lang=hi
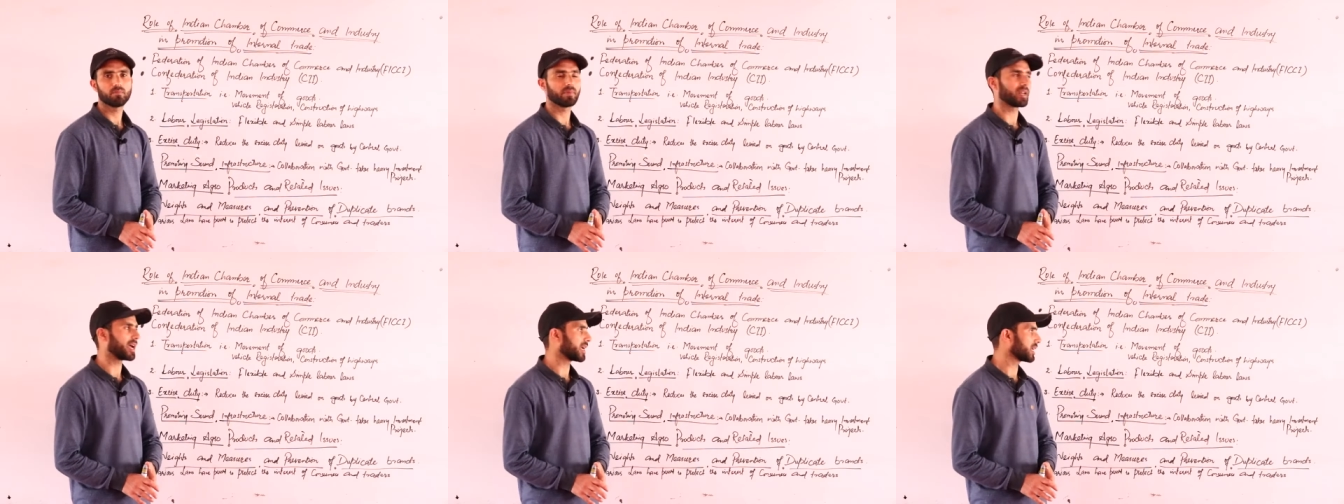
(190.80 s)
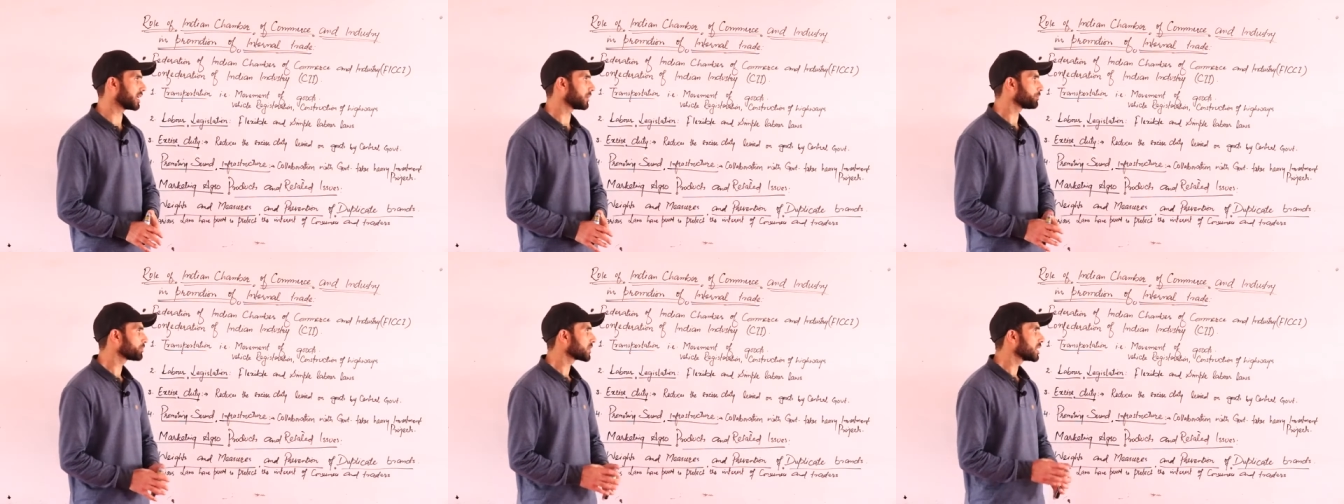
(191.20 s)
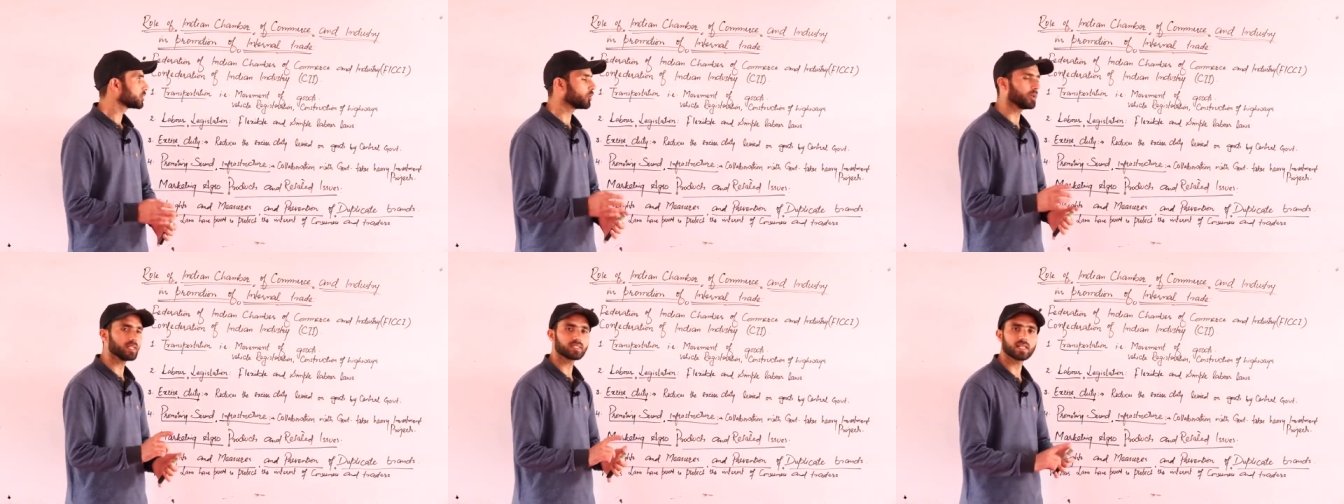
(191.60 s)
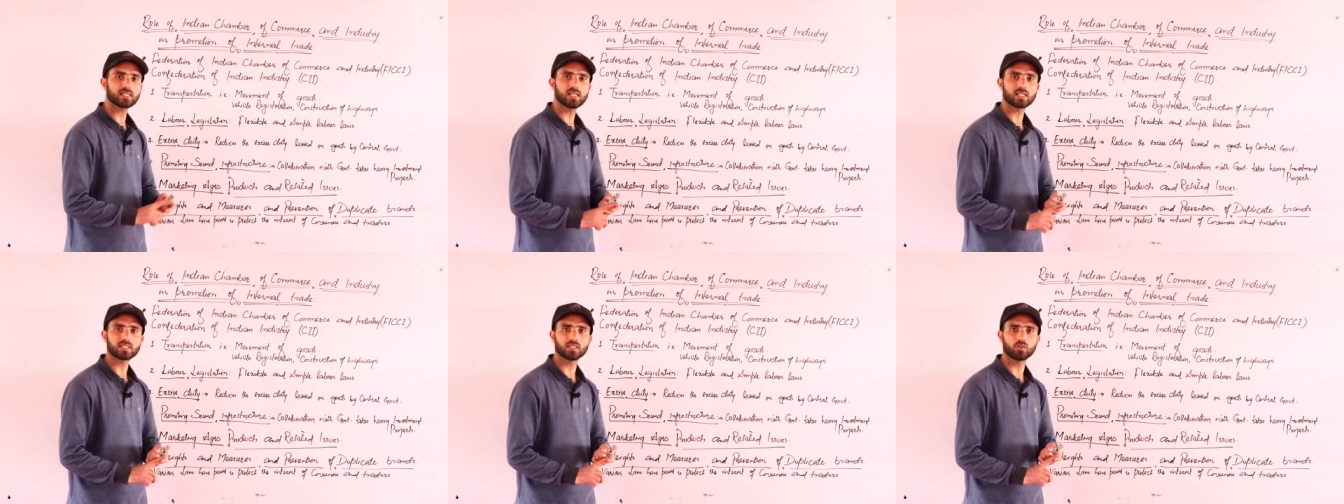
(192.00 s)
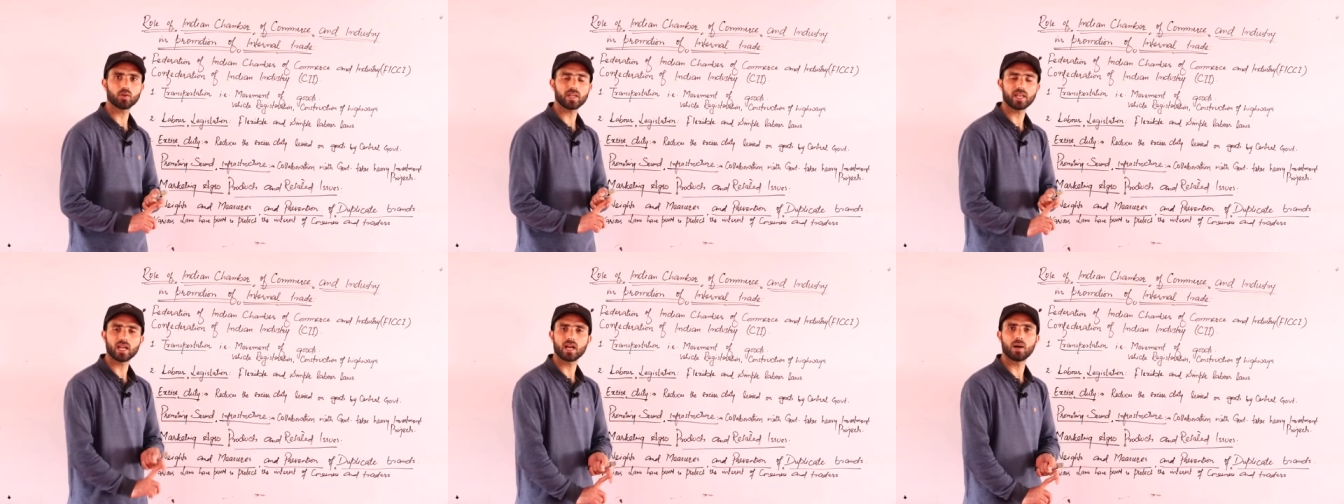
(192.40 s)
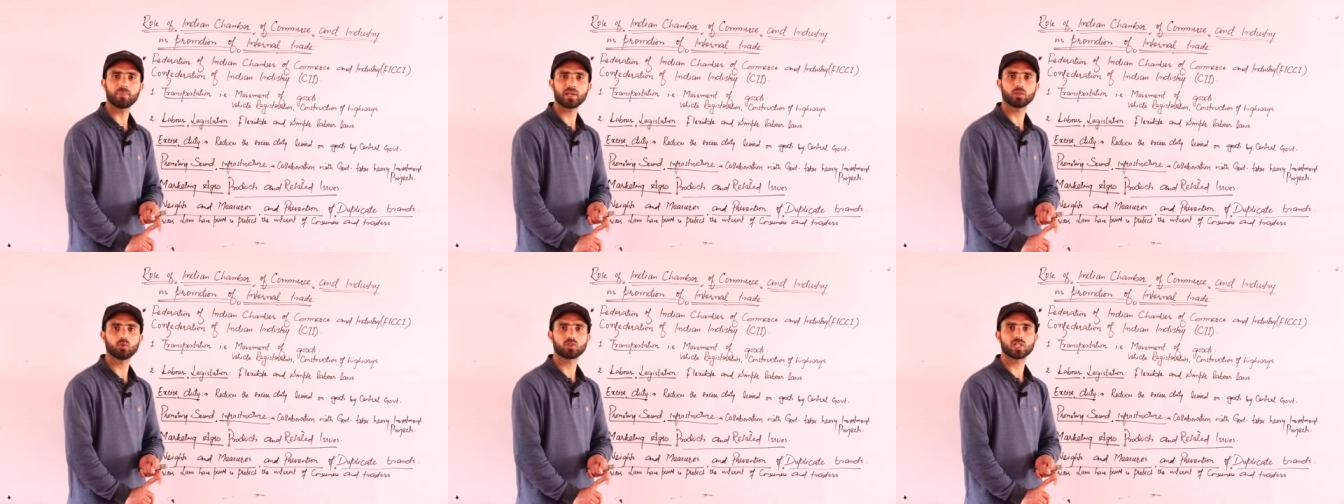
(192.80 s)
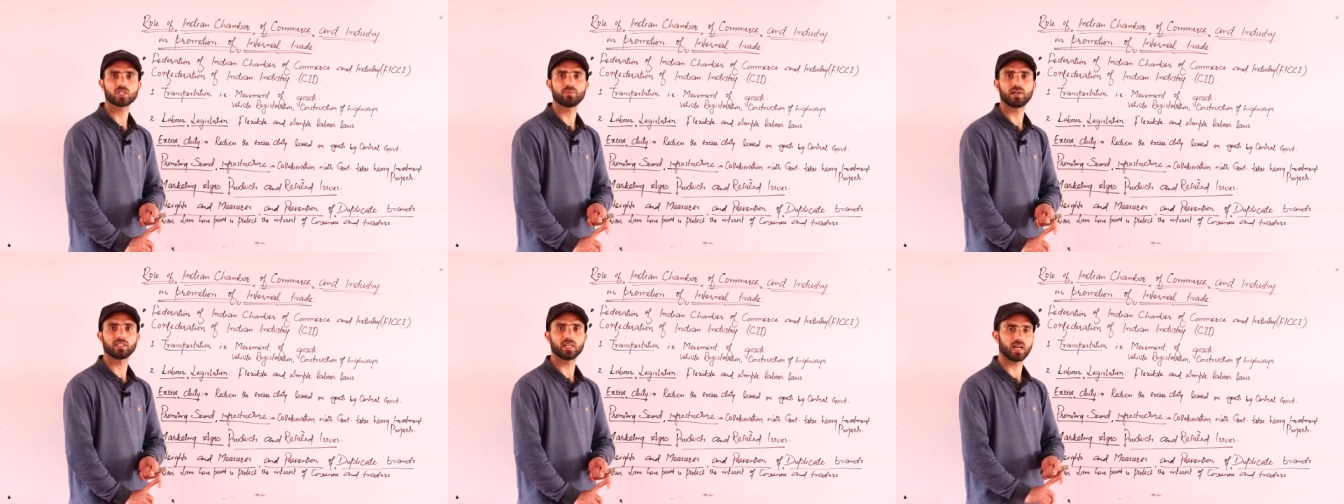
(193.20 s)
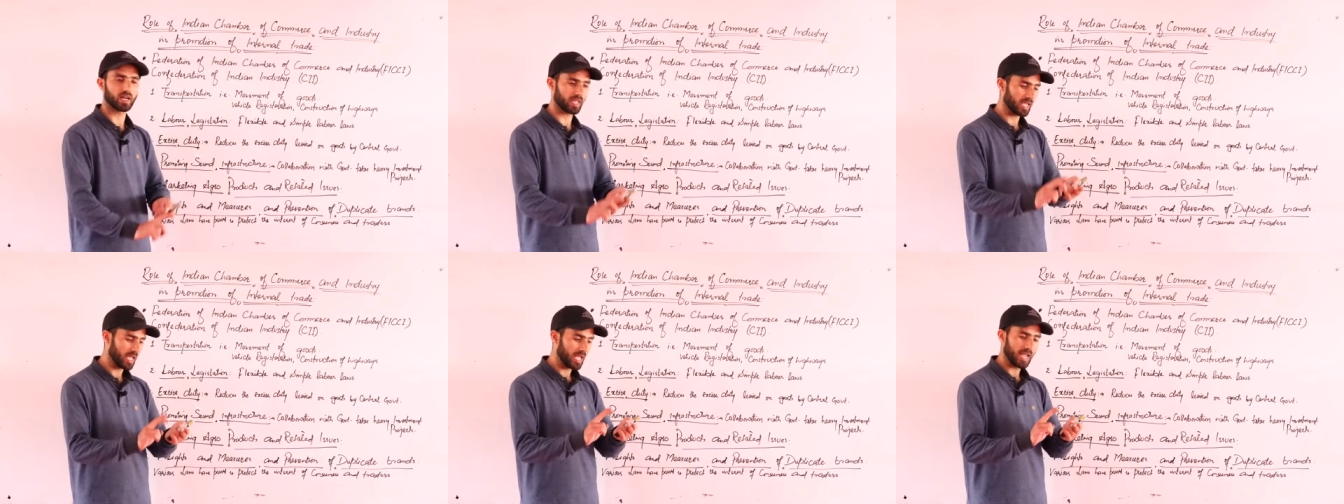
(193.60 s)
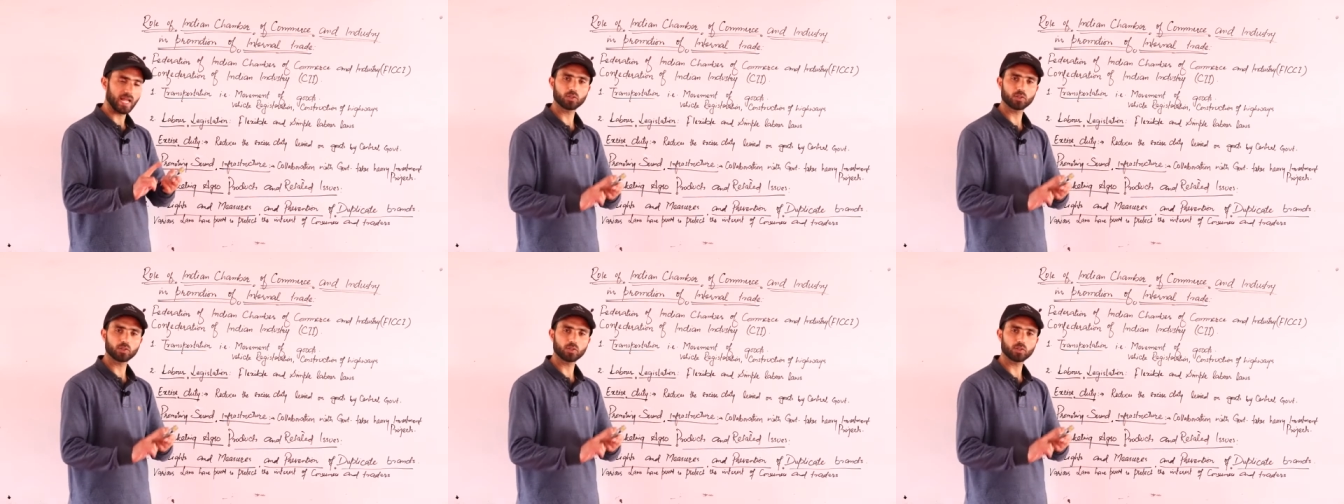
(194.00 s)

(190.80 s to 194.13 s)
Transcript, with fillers: बनाएगी तो इसके साथ साथ तो यहाँ पर ये दो चीज़ बातें आगी